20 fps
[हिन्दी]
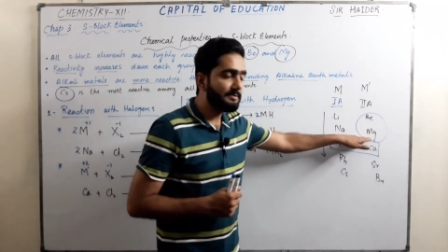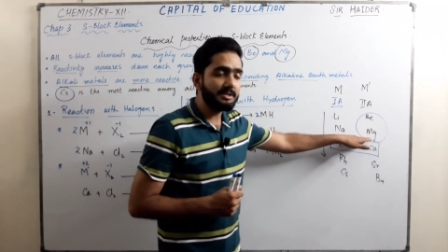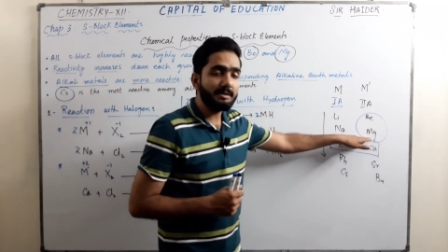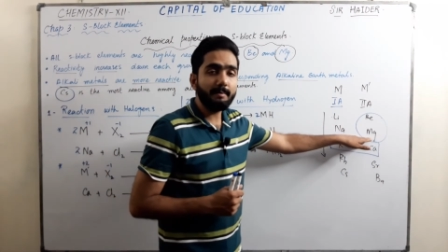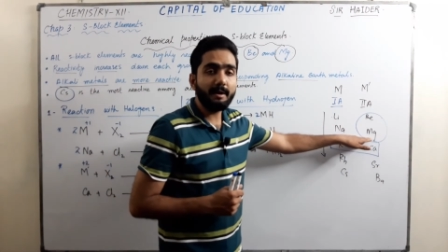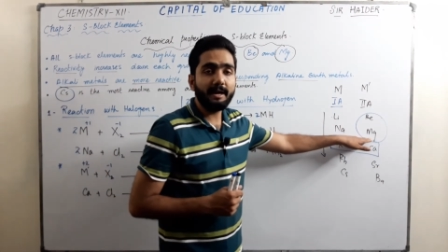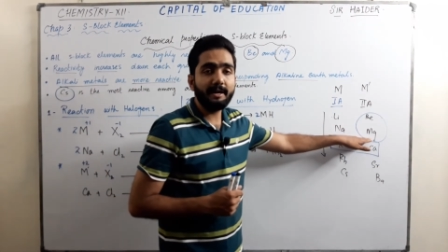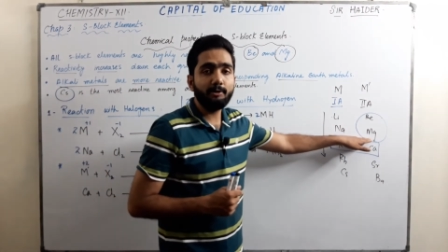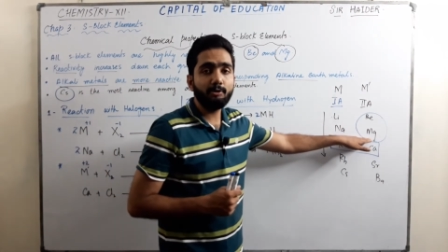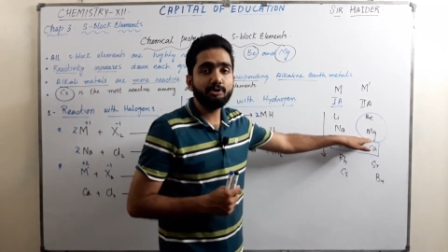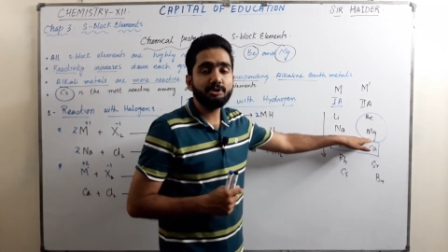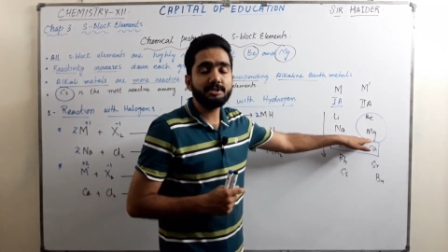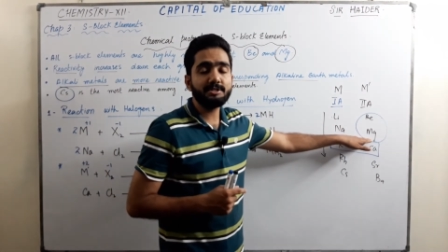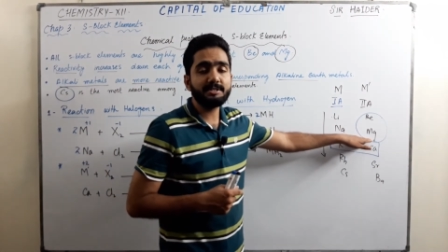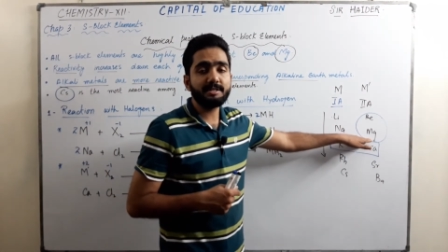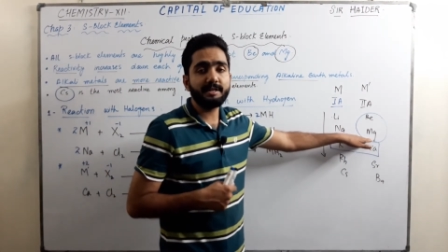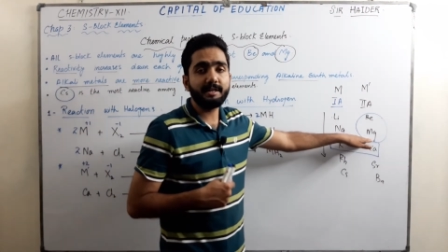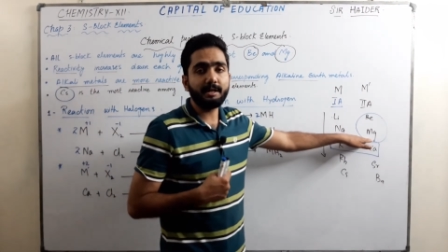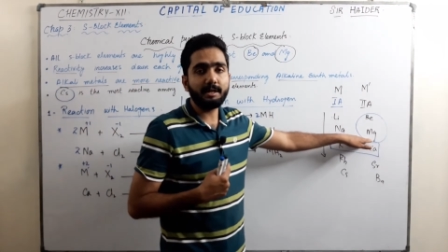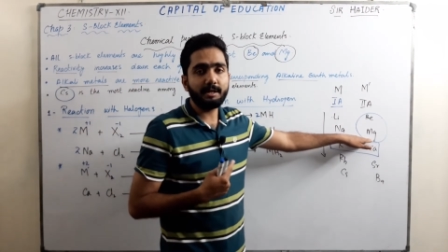जब हाइड्रोजन
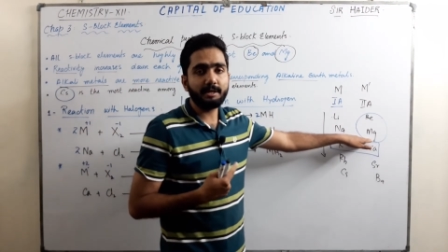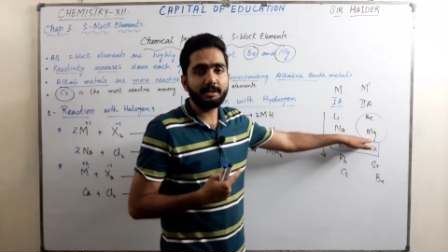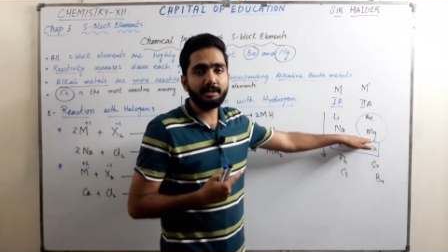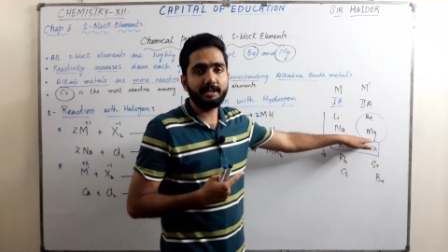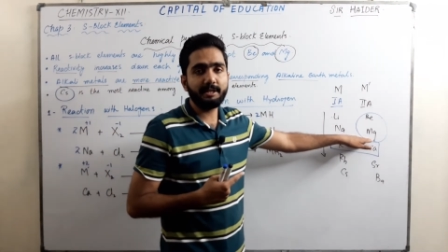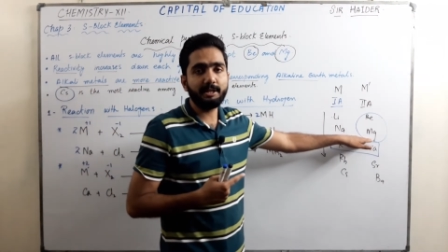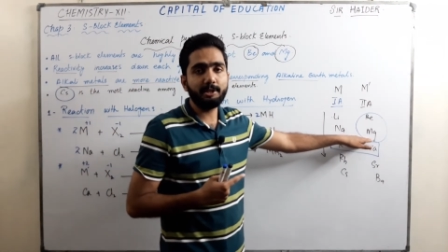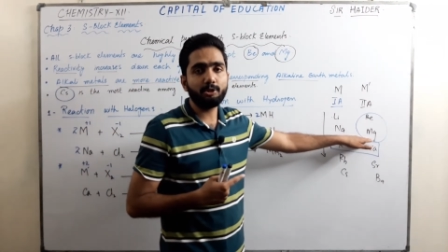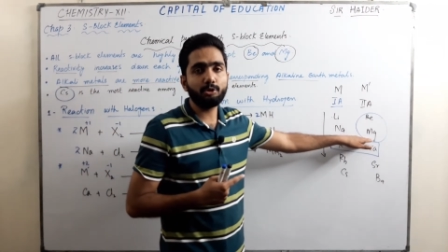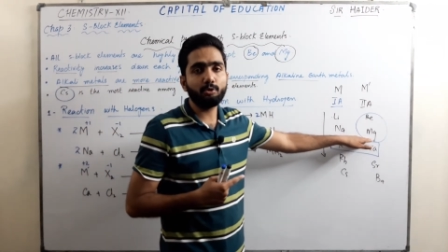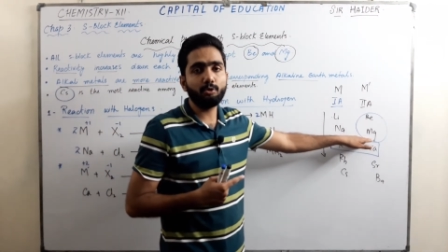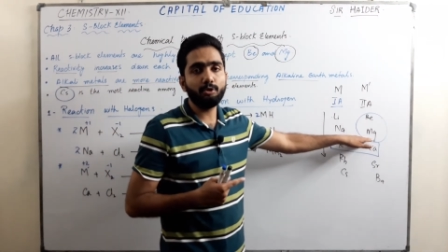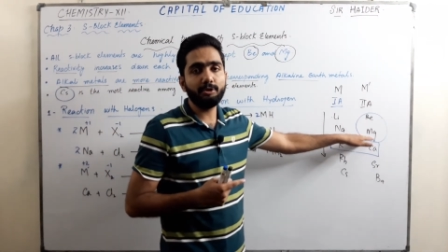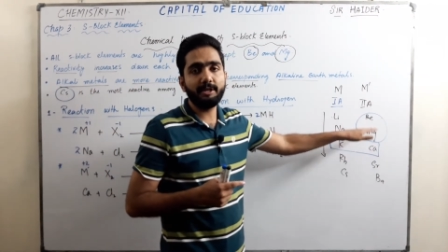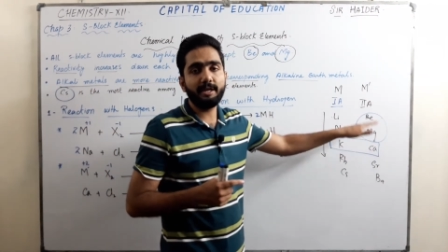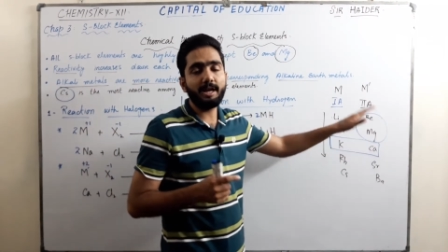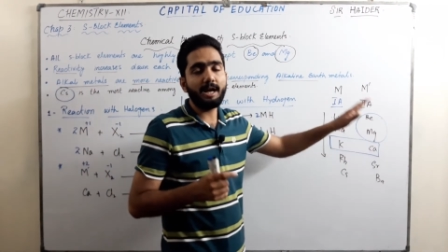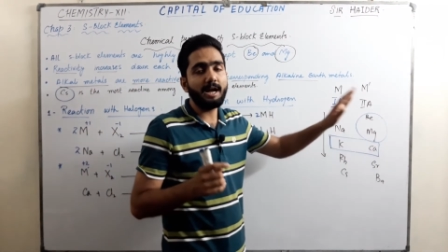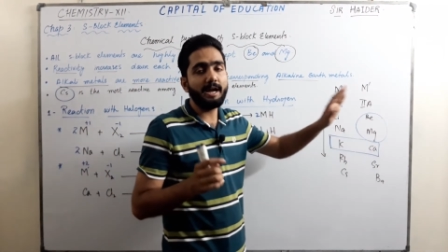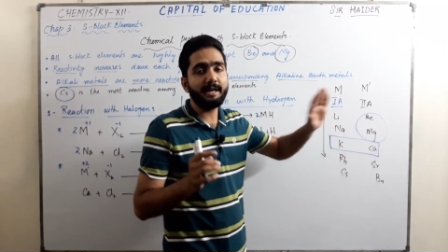से रेक करते हैं तो
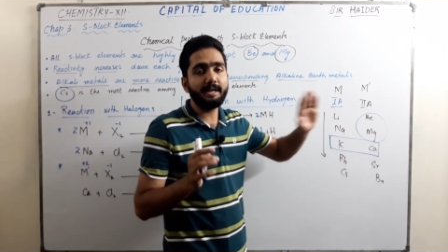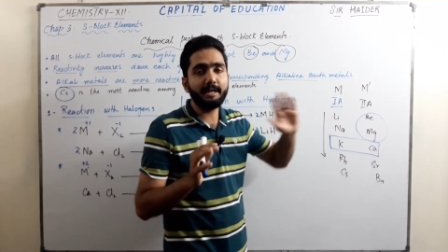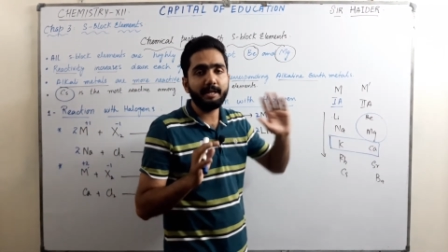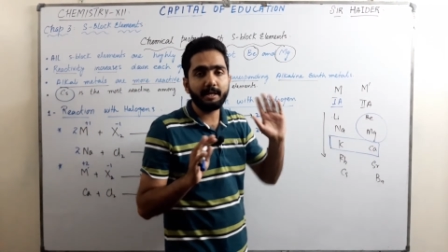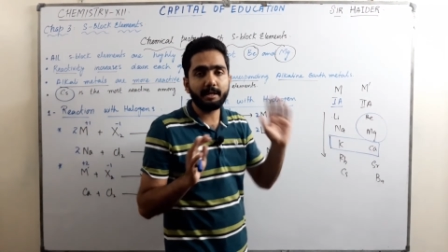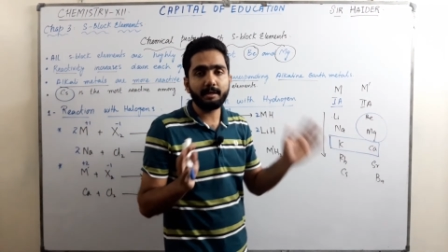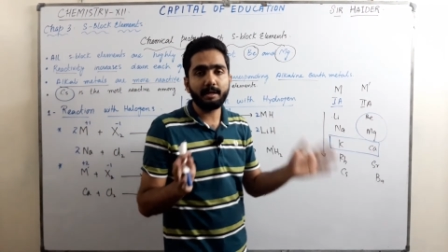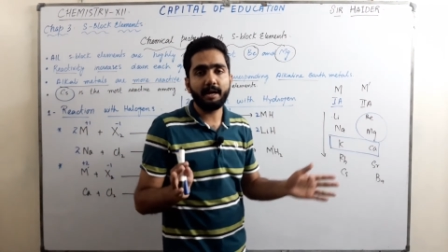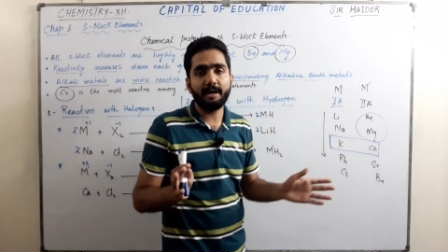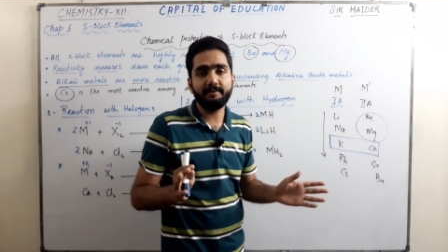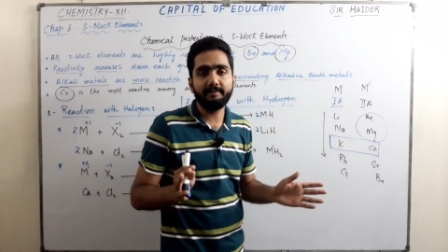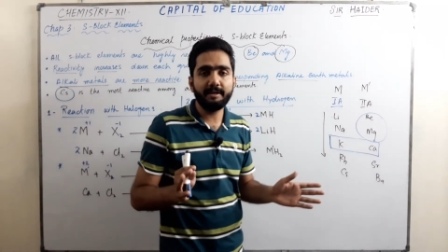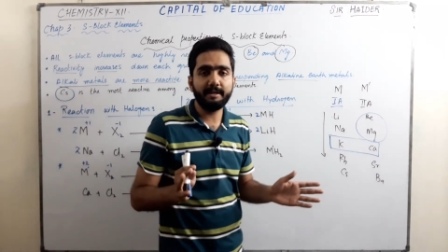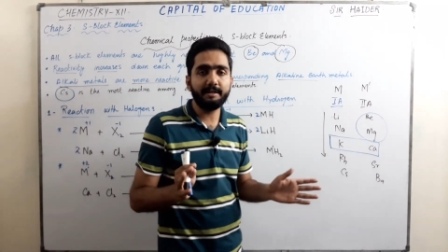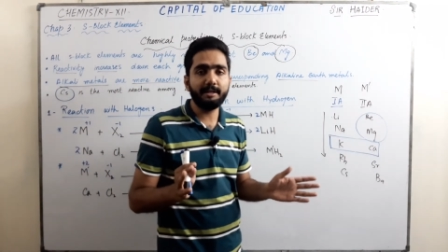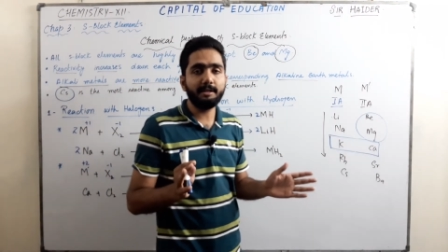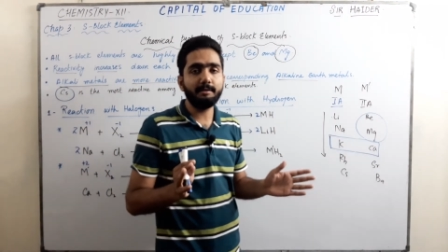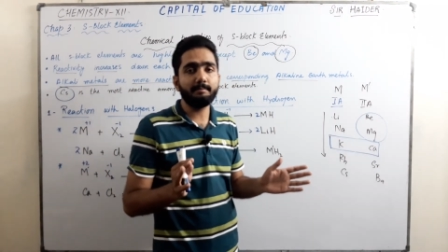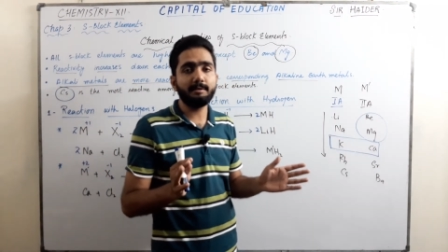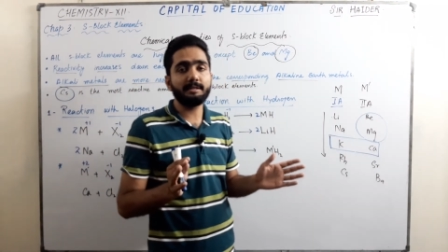ये आयनिक
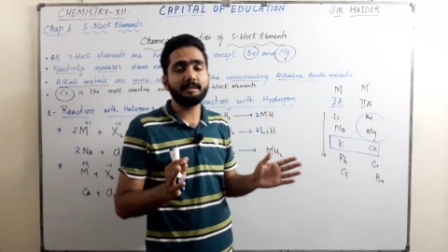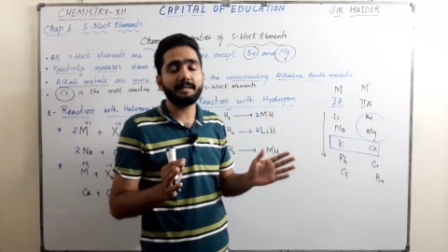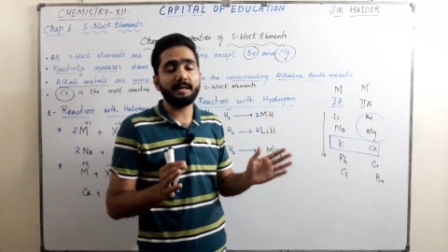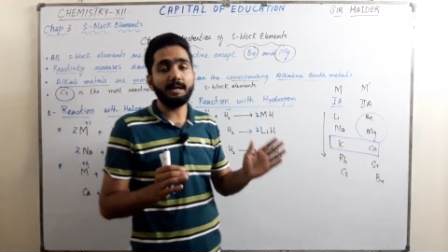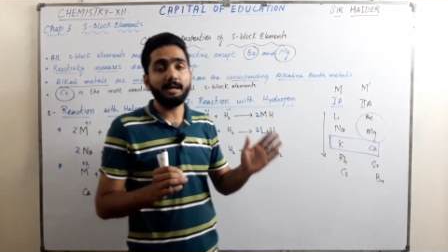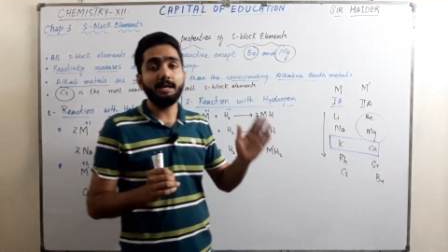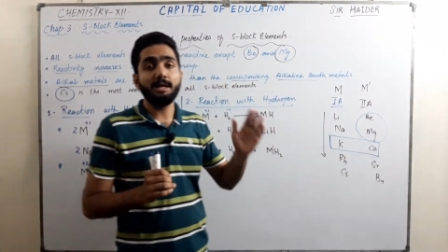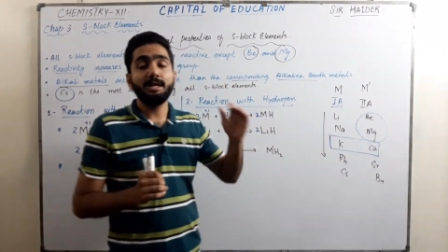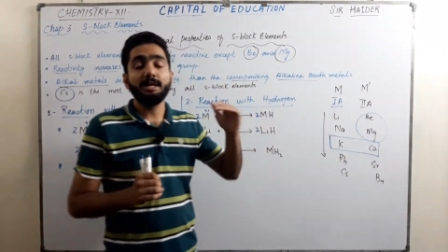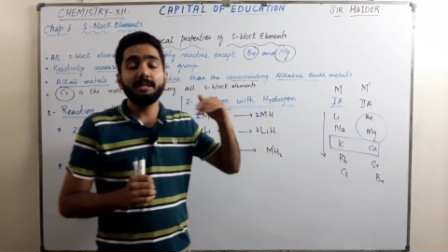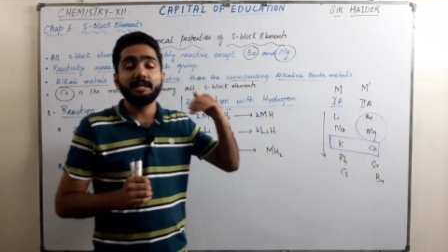हाइड्राइड नहीं बनता